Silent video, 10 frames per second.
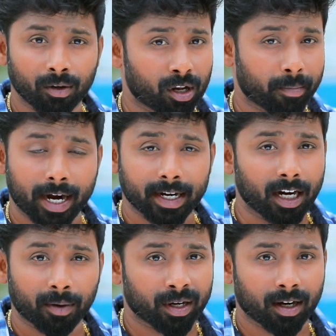இன்னும்
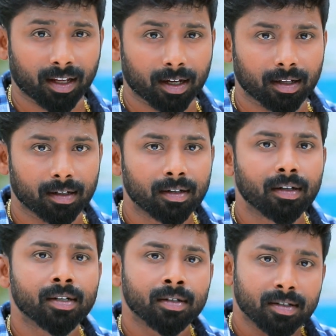மிரட்டிக்கிட்டு இருப்பேன் நினைக்காத
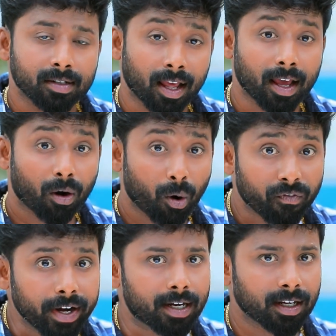
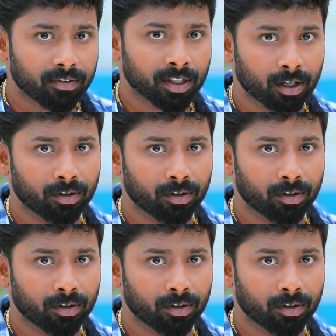நேராக உன் வீட்டுக்கே